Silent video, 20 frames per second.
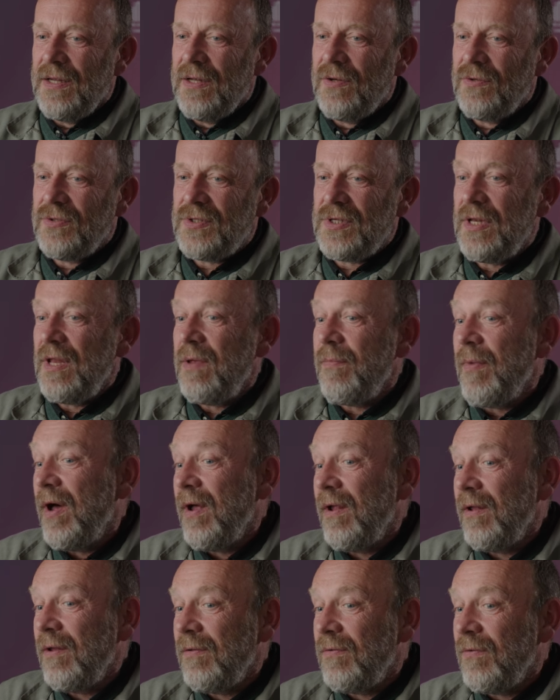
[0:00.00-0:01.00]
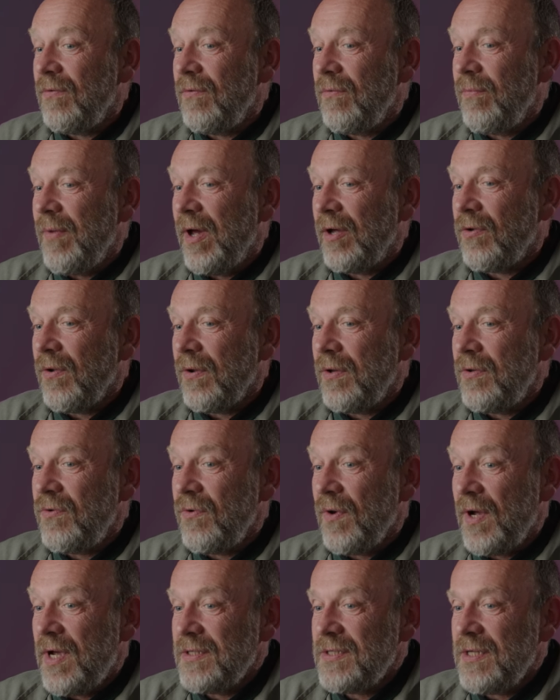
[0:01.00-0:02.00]
Le cinéma de Marguerite
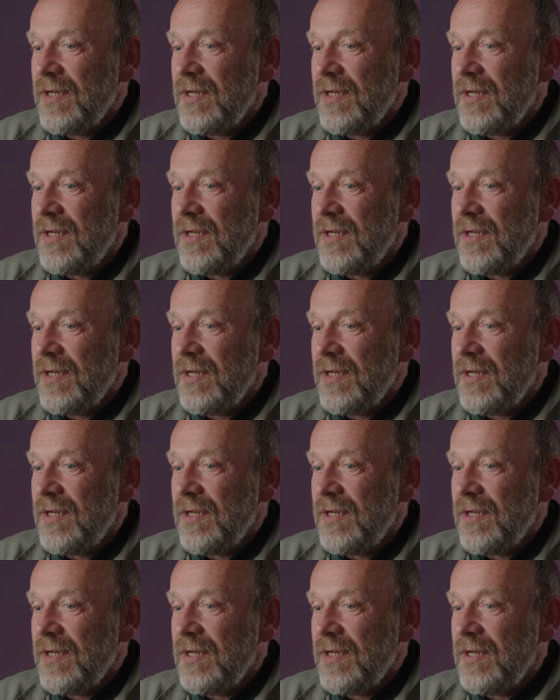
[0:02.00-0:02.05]
Duras,